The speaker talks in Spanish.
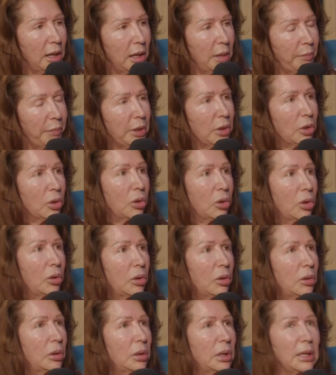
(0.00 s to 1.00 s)
pero
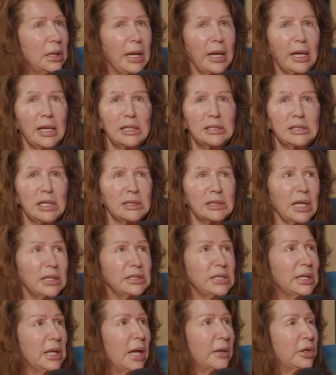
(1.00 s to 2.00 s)
la iglesia está
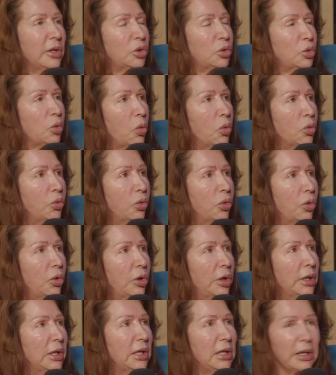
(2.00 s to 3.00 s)
llena de todo
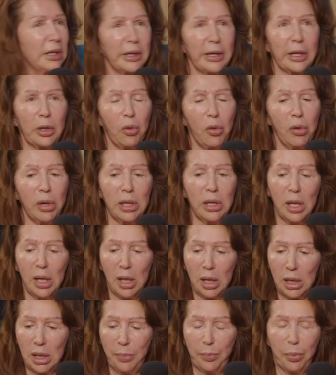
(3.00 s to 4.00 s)
y recogen,
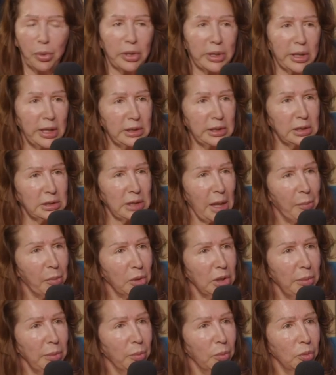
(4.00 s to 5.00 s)
¿y por qué este está
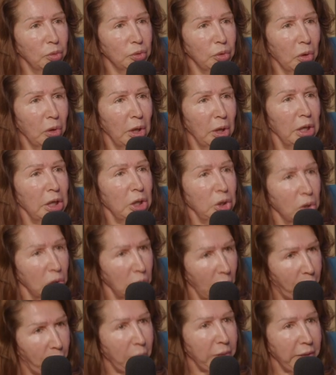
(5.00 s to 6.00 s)
moribundo y no
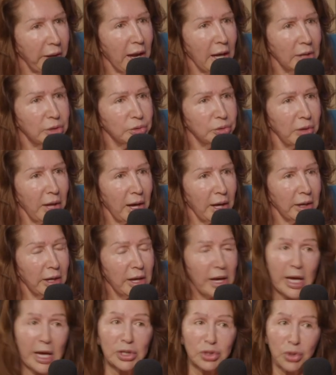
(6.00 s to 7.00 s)
lo pueden ayudar?
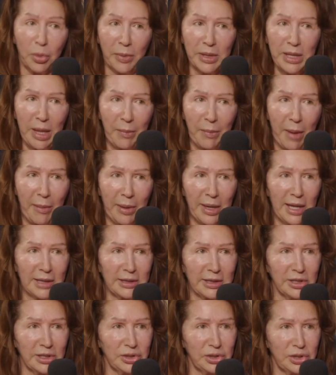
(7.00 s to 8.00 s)
Eso me llamaba la
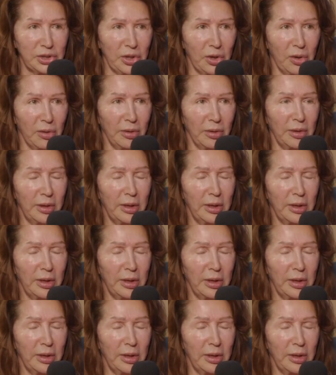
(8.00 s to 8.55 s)
atención.